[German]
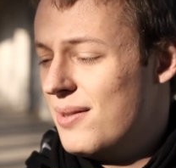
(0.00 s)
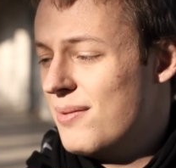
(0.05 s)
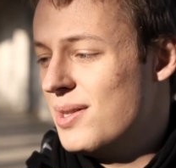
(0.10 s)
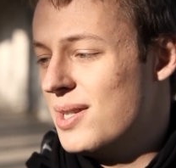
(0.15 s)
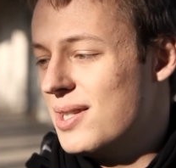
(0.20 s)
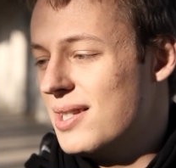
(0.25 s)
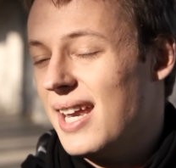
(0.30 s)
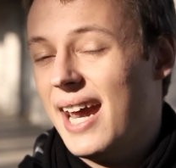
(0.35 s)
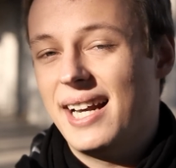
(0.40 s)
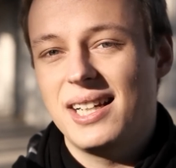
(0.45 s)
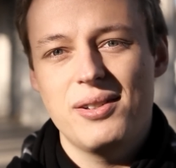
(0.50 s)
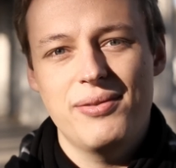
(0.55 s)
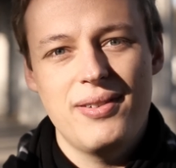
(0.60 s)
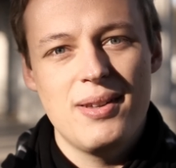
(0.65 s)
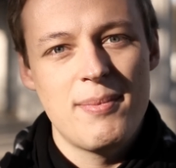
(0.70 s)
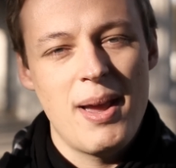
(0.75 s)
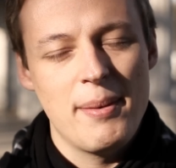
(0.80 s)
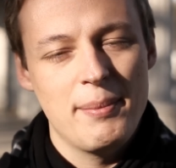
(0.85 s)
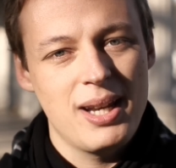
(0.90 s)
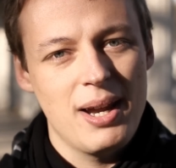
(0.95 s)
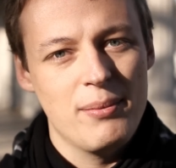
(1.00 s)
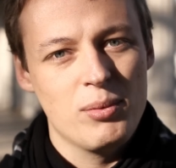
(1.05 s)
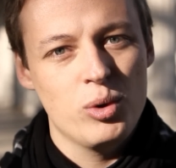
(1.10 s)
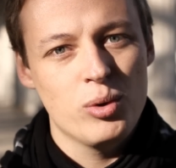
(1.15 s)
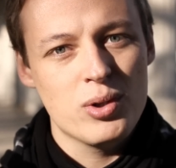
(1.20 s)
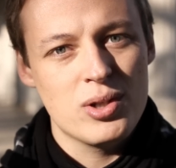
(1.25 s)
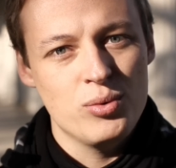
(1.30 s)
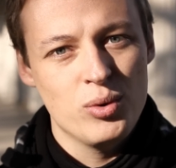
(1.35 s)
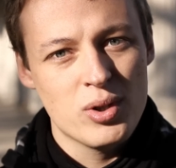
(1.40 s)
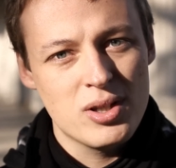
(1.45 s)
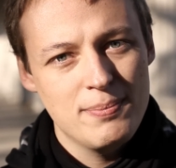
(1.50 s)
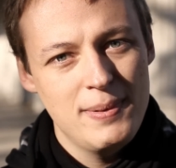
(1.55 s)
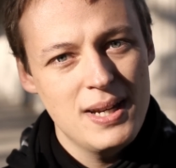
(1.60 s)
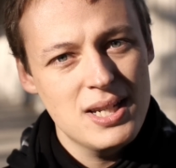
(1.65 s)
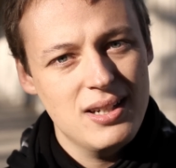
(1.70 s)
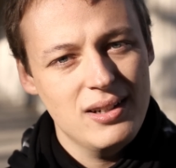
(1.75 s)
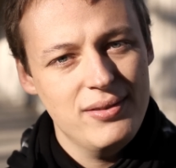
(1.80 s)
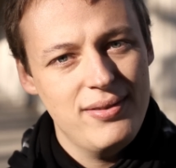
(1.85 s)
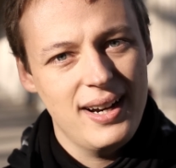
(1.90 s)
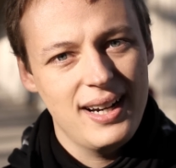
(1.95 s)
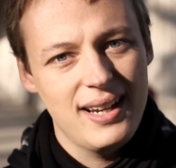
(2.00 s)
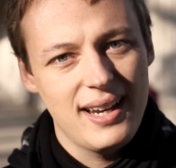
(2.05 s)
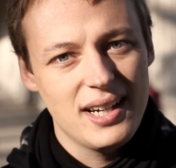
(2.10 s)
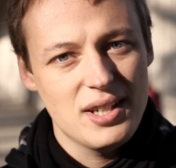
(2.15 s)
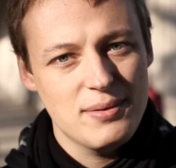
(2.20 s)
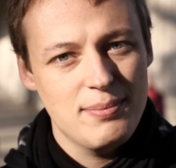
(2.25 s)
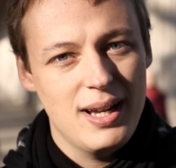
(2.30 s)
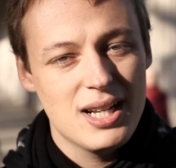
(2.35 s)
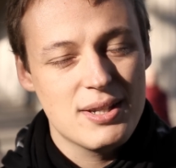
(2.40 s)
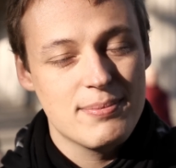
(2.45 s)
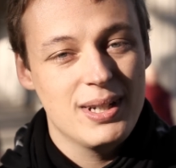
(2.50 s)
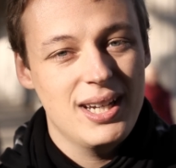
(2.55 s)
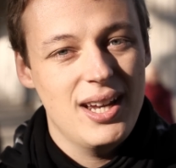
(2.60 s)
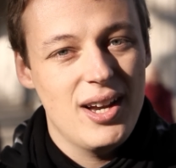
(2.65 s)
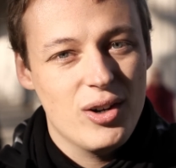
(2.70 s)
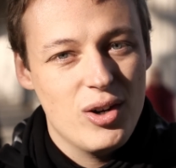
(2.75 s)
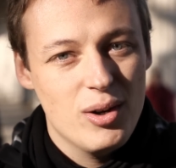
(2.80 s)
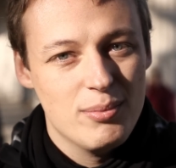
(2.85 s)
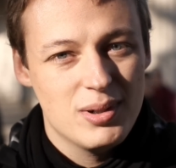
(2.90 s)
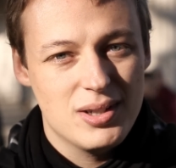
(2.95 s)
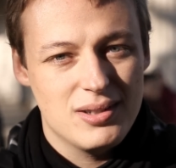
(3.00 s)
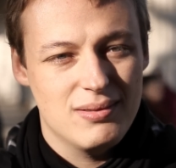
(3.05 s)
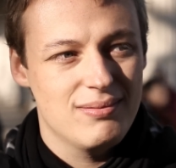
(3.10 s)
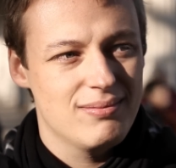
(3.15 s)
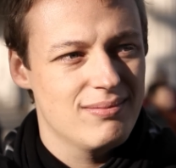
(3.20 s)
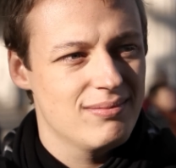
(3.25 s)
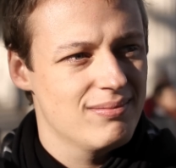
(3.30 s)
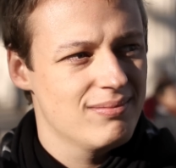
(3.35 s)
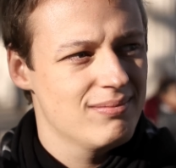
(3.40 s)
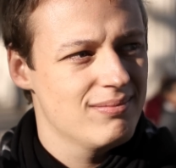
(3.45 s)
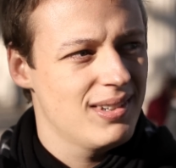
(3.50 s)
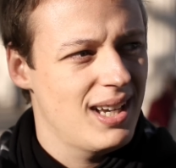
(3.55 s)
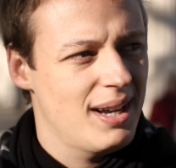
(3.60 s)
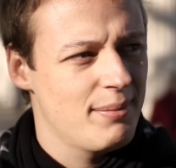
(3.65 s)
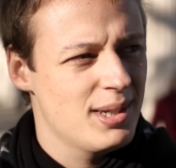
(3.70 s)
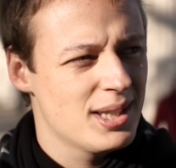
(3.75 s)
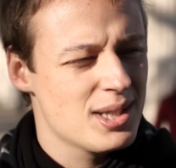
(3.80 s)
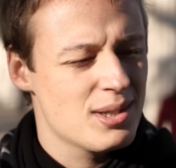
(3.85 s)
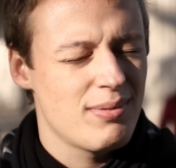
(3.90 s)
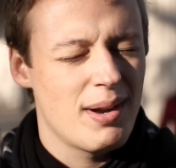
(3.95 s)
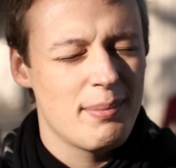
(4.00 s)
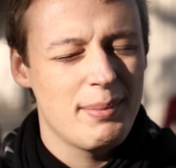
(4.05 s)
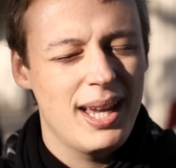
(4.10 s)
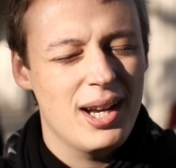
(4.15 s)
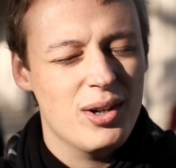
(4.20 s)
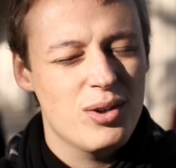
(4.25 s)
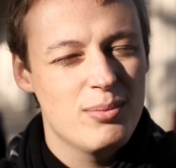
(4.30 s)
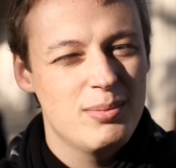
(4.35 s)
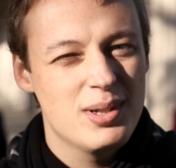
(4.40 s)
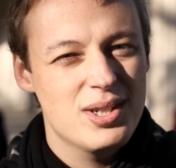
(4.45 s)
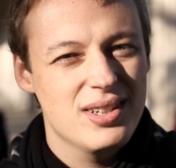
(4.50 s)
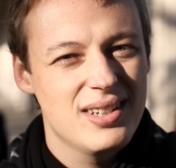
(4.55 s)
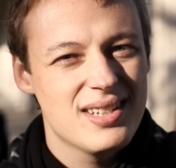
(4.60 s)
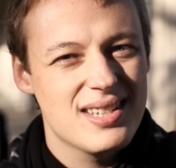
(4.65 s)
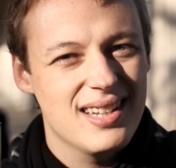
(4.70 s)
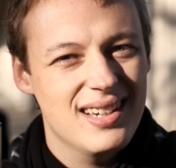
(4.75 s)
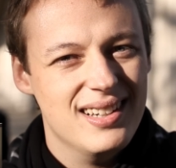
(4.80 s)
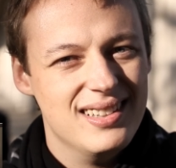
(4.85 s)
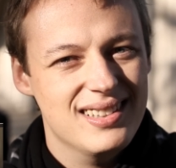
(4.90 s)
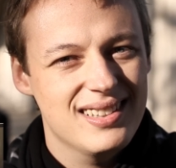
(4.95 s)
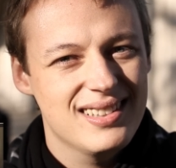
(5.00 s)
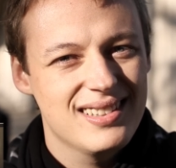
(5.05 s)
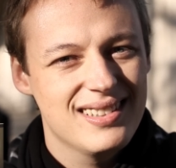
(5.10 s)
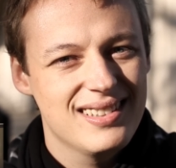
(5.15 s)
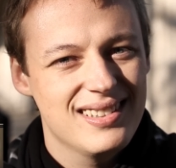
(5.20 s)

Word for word: Sie sind eigentlich viel mehr mit einem großen USB-Stick vergleichbar als mit herkömmlichen. Habe ich jetzt zweimal herkömmlichen gesagt?